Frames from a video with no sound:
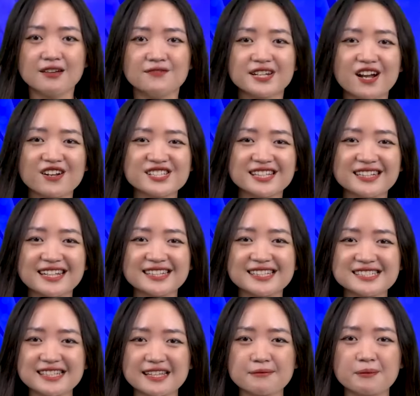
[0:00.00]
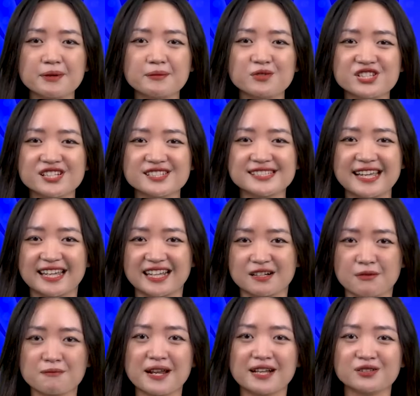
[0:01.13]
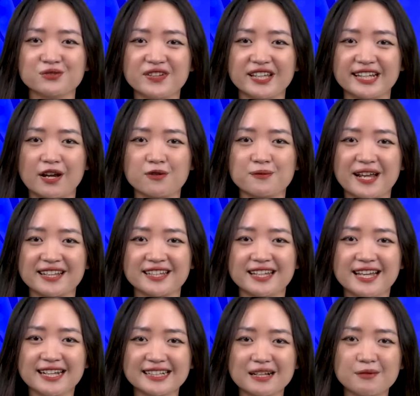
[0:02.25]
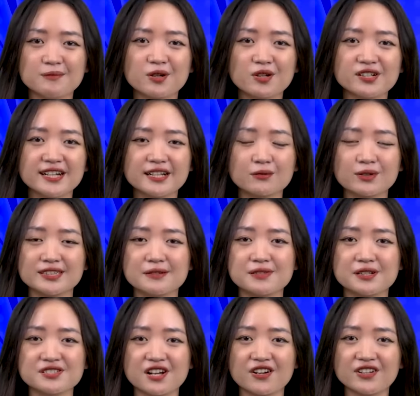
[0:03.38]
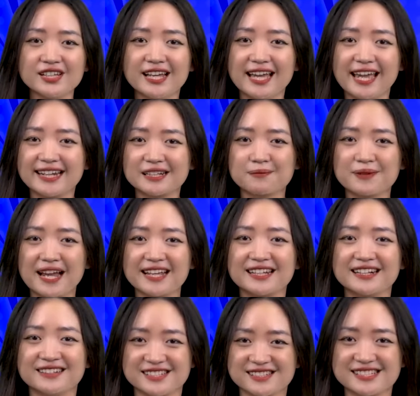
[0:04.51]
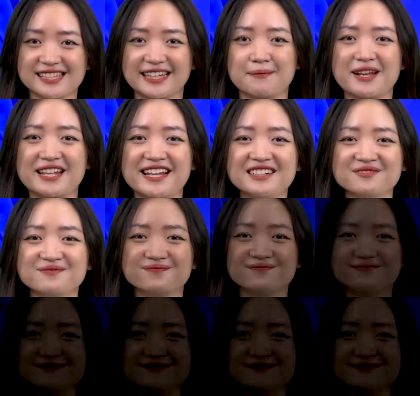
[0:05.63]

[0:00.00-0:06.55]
Và đó chính là những gì mà mình muốn chia sẻ ở bóng đá thú vị ngày hôm nay. Cảm ơn mọi người đã quan tâm theo dõi. Hẹn gặp lại ở chương trình ngày mai nhé.